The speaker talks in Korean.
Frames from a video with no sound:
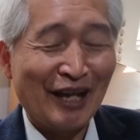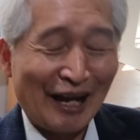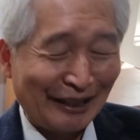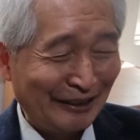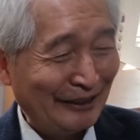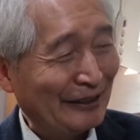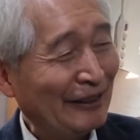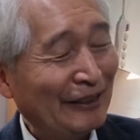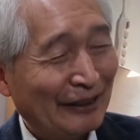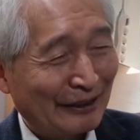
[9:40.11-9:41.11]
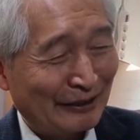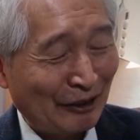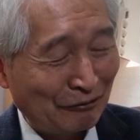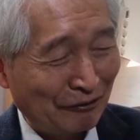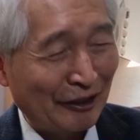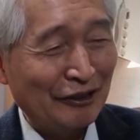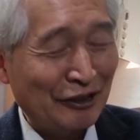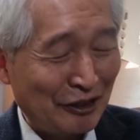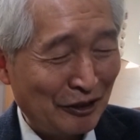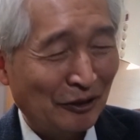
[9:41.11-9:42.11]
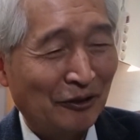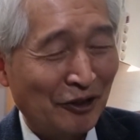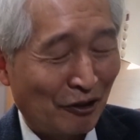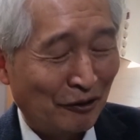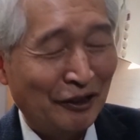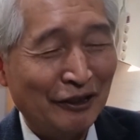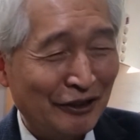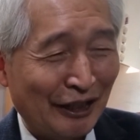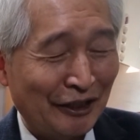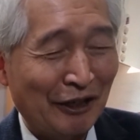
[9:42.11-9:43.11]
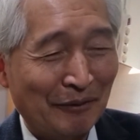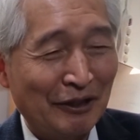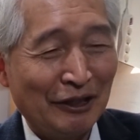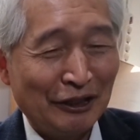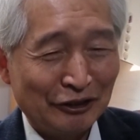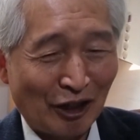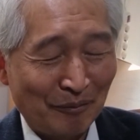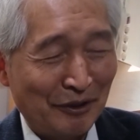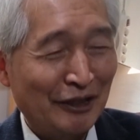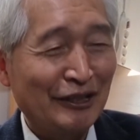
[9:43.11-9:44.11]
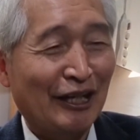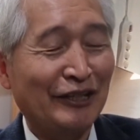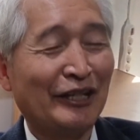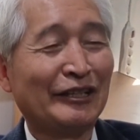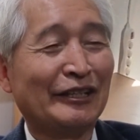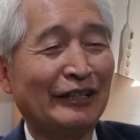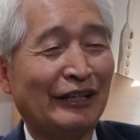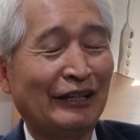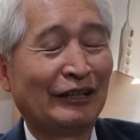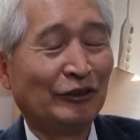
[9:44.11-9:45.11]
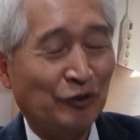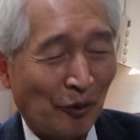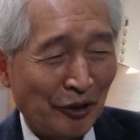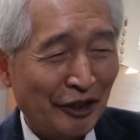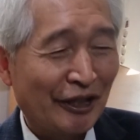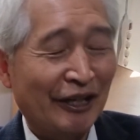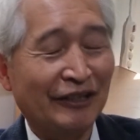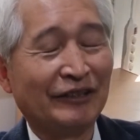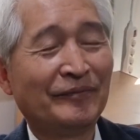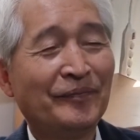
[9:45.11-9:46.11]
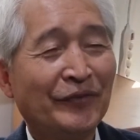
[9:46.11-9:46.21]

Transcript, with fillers: 야 너희들 천국에서 진정으로 영원히 큰 자가 되려면 섬기는 자가 돼야 된다. 종이 되어야 한다.